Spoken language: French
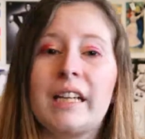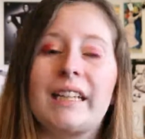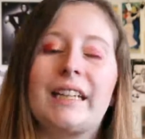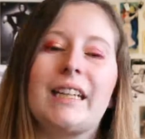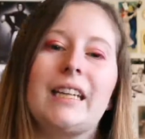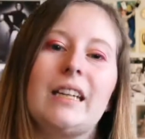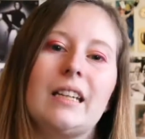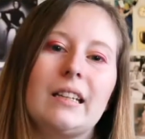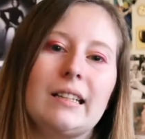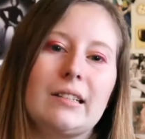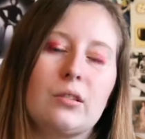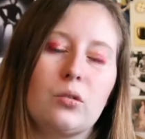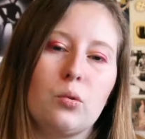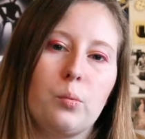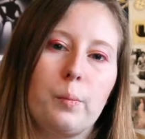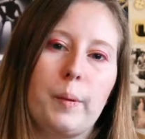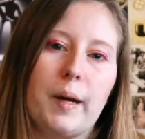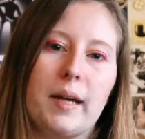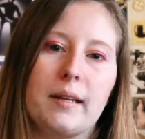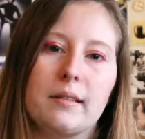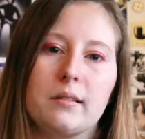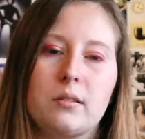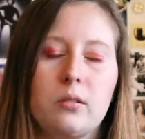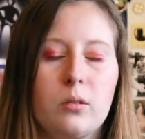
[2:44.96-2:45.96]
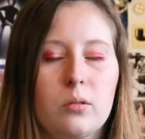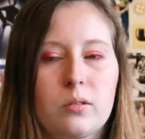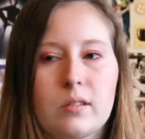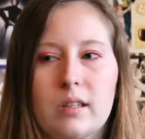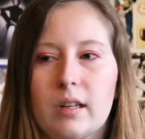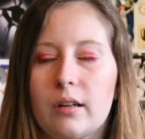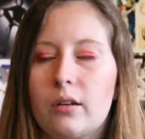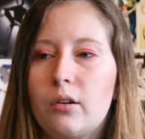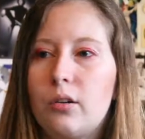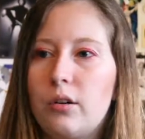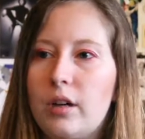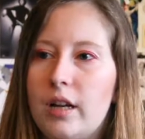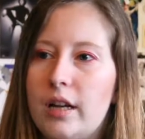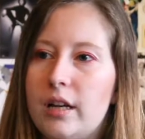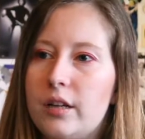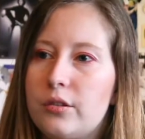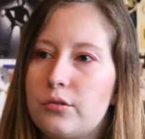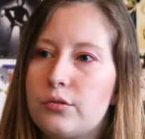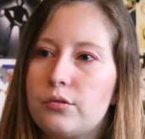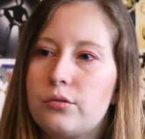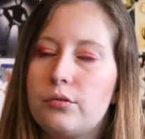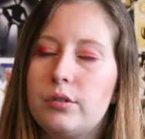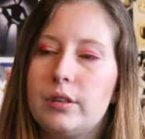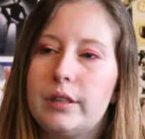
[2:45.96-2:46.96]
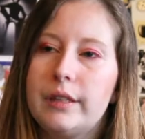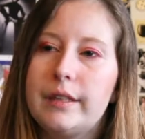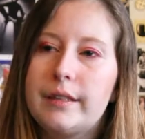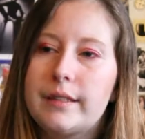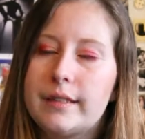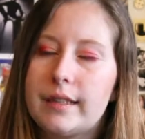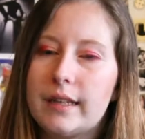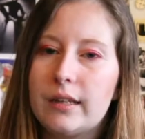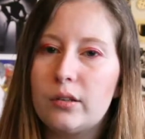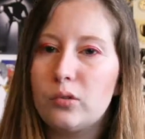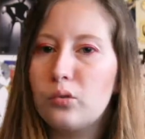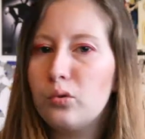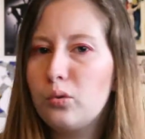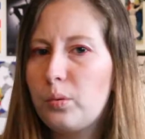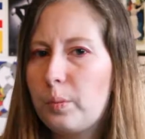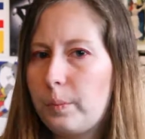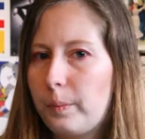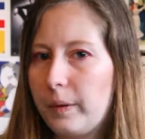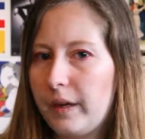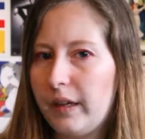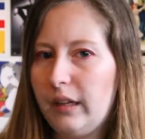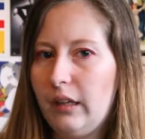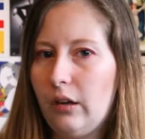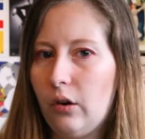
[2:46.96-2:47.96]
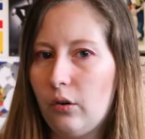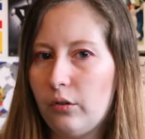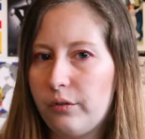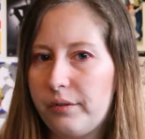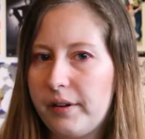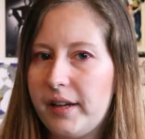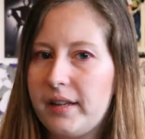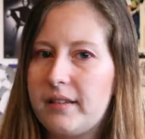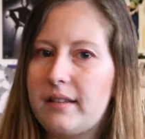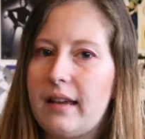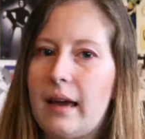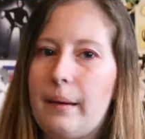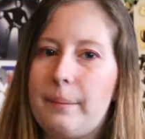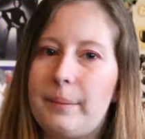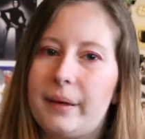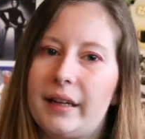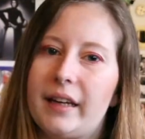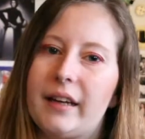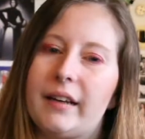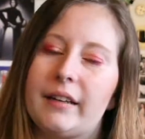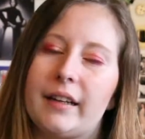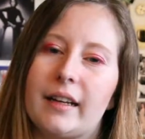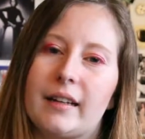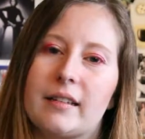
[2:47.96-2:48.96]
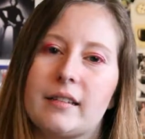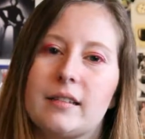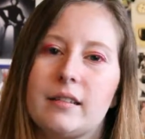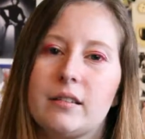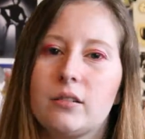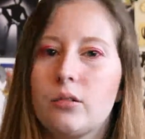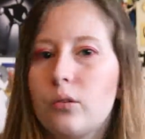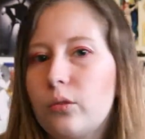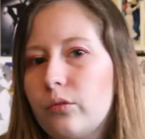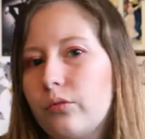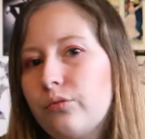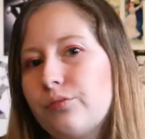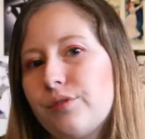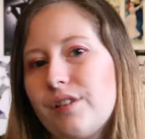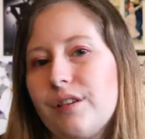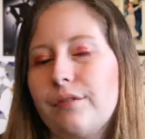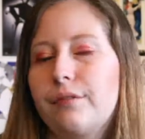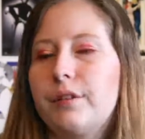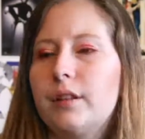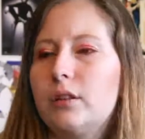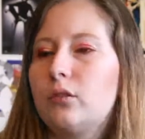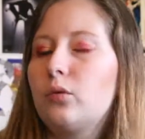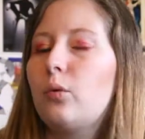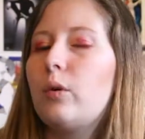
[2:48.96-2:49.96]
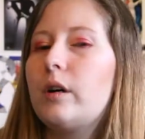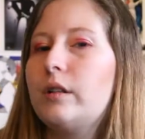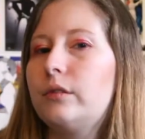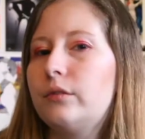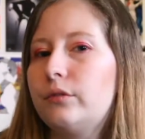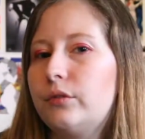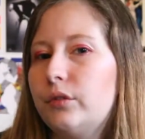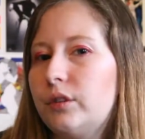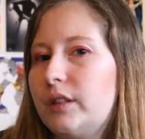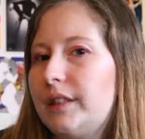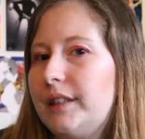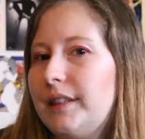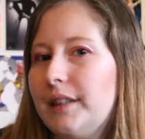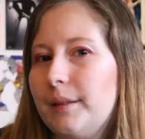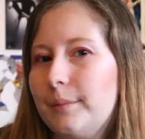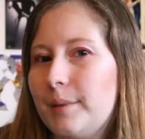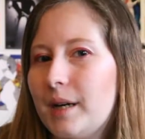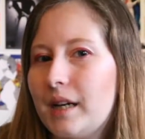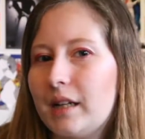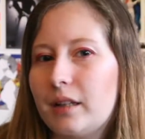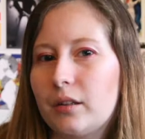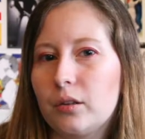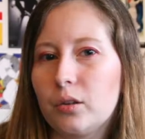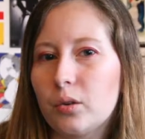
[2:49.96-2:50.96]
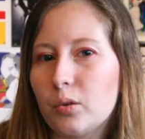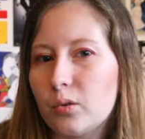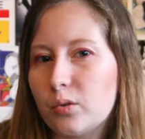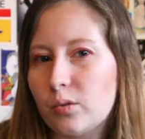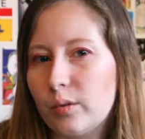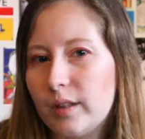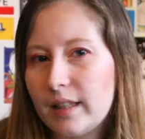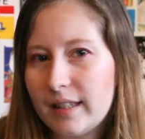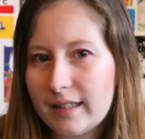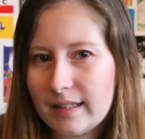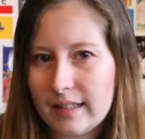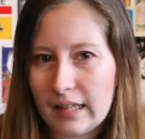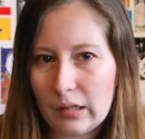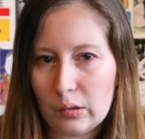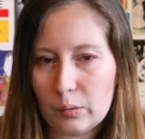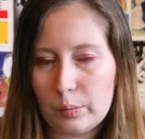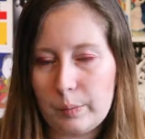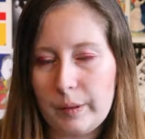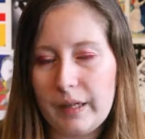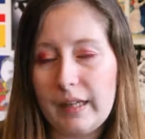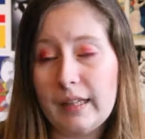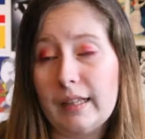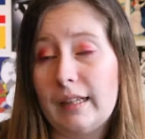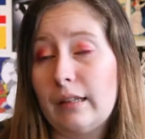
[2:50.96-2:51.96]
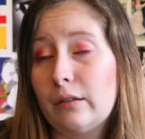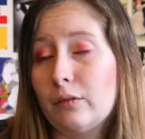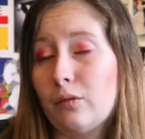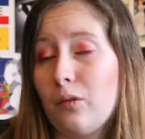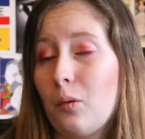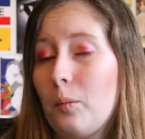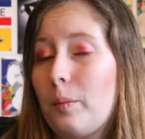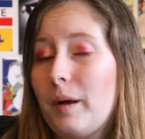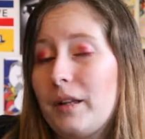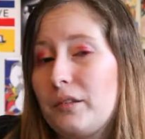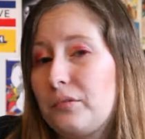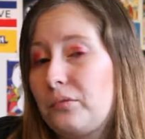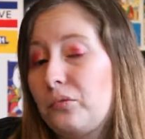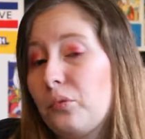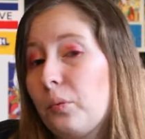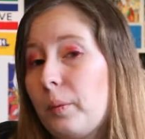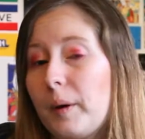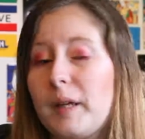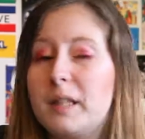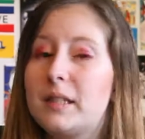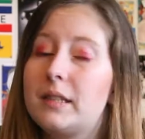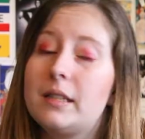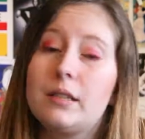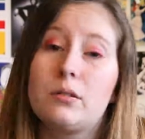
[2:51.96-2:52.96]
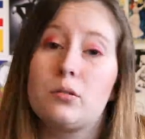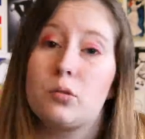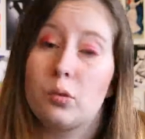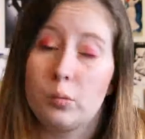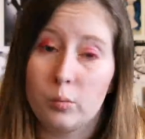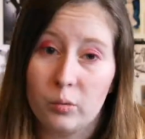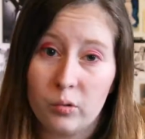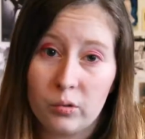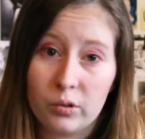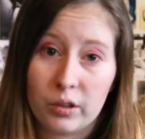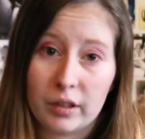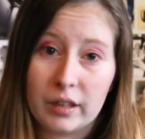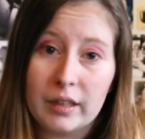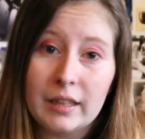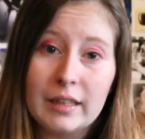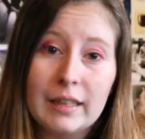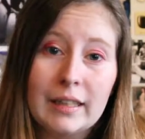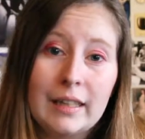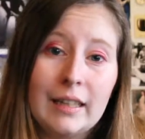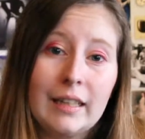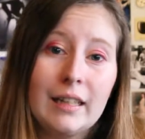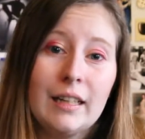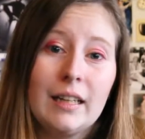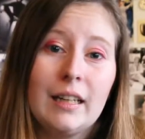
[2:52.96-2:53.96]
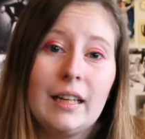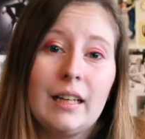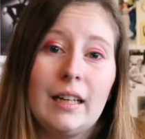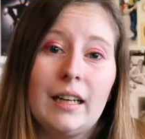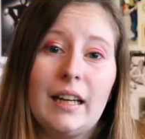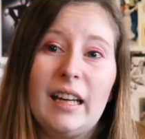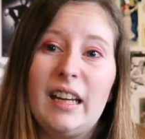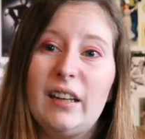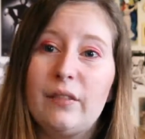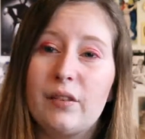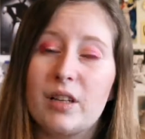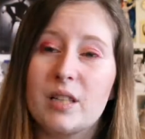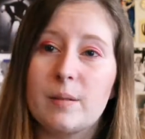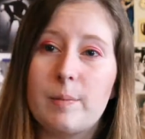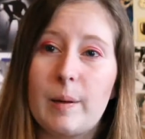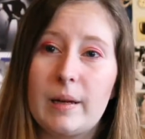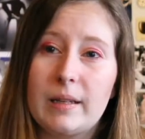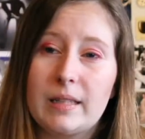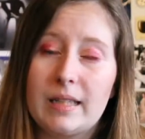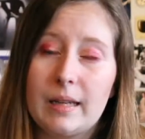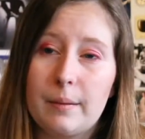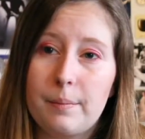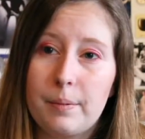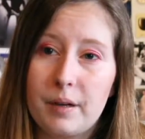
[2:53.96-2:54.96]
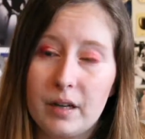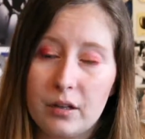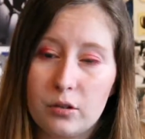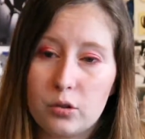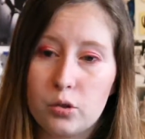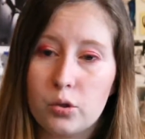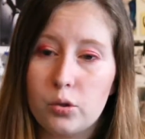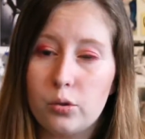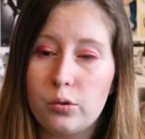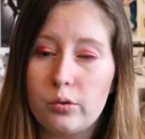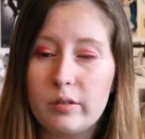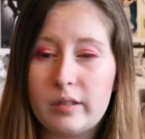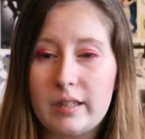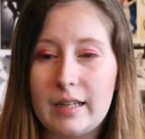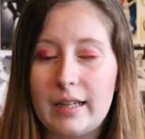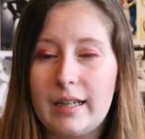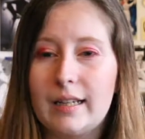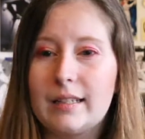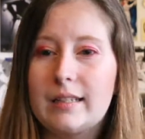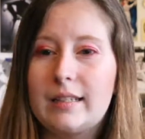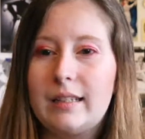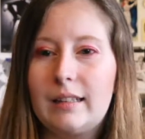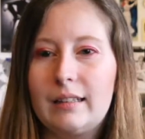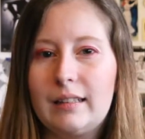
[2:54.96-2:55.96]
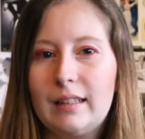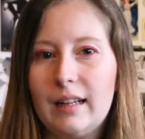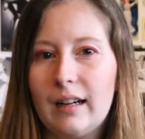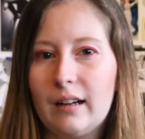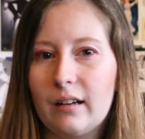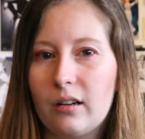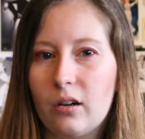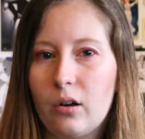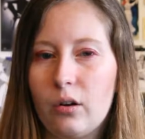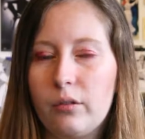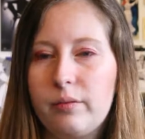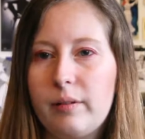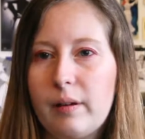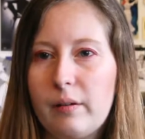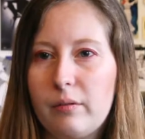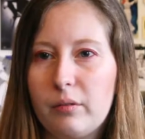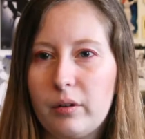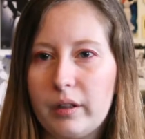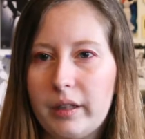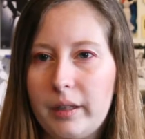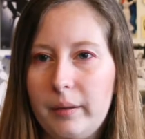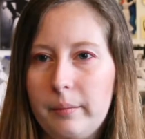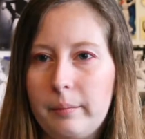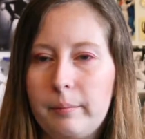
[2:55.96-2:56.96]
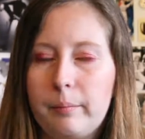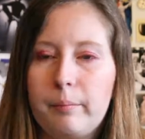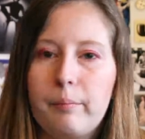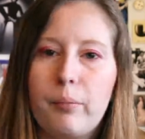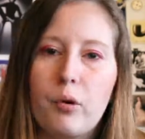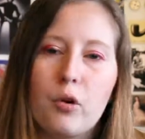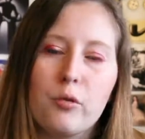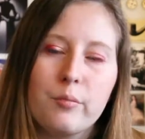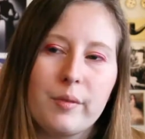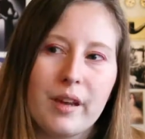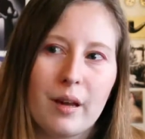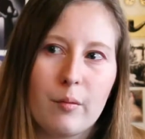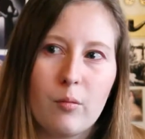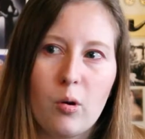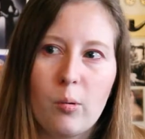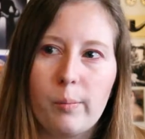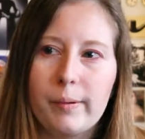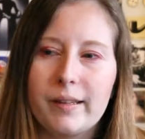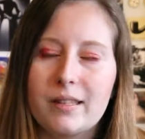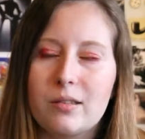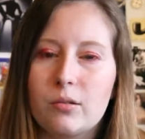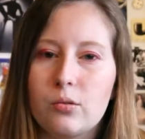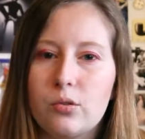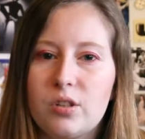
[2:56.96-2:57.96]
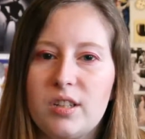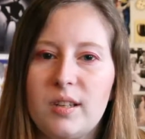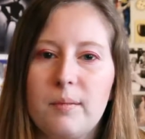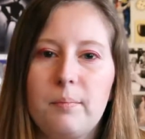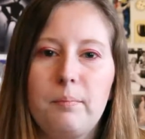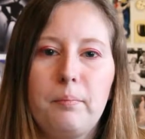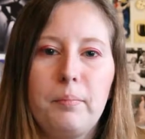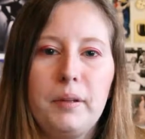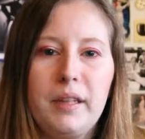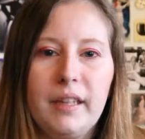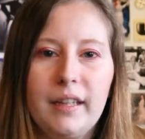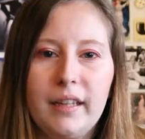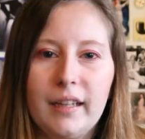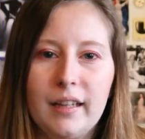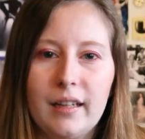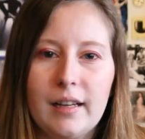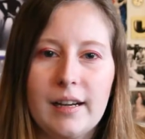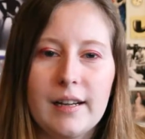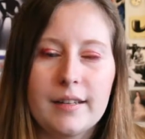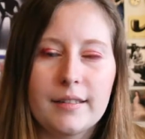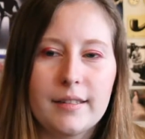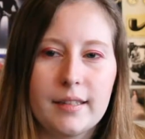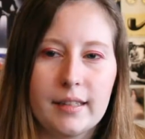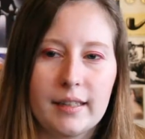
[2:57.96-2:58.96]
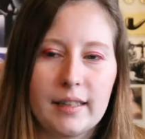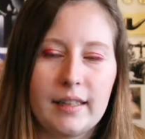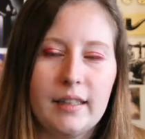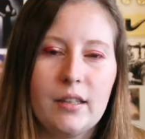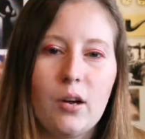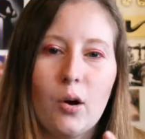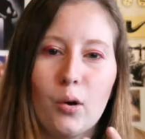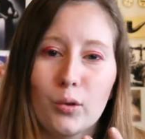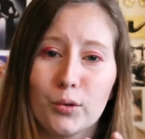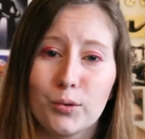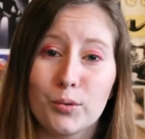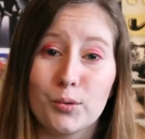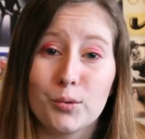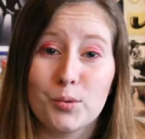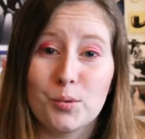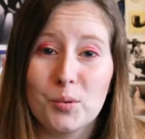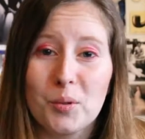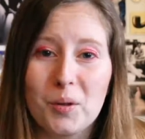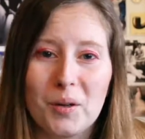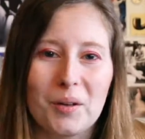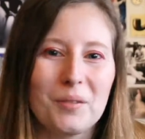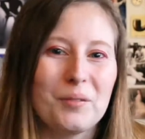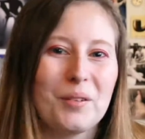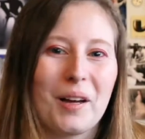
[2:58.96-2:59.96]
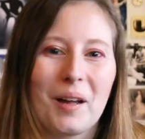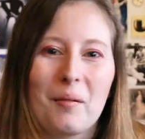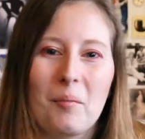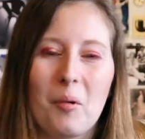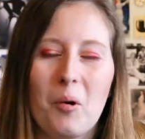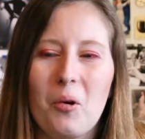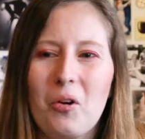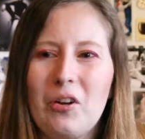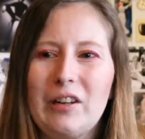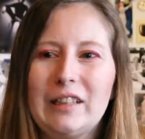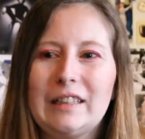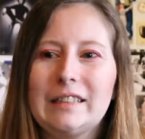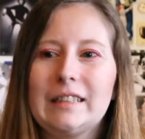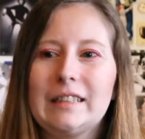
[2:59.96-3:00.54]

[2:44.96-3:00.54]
qui se passe dans un collège lycée UP en fait après un accident vous avez trois nouveaux qui débarquent dans ce lycée UP et qui ne font pas du tout partie de ce monde et il va se passer plein de choses et c'était un grand favori. Premièrement parce que j'ai pillé la série en deux jours, vraiment.